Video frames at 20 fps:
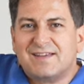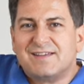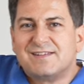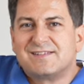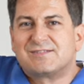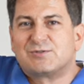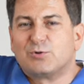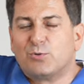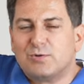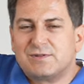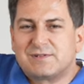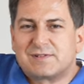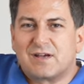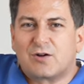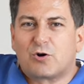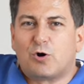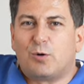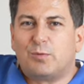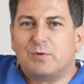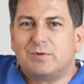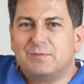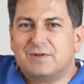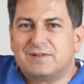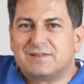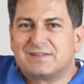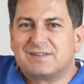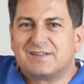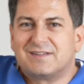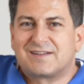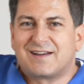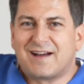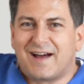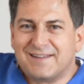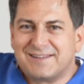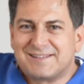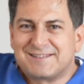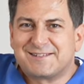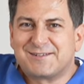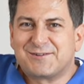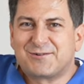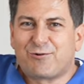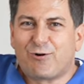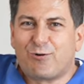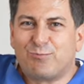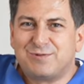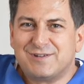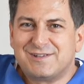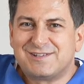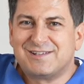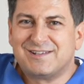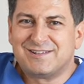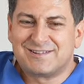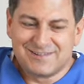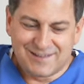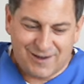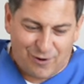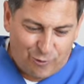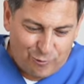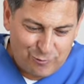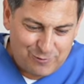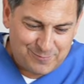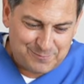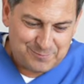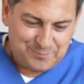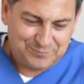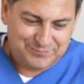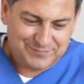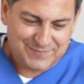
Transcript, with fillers: ist zu uns gekommen mit ganz komplizierten Augen.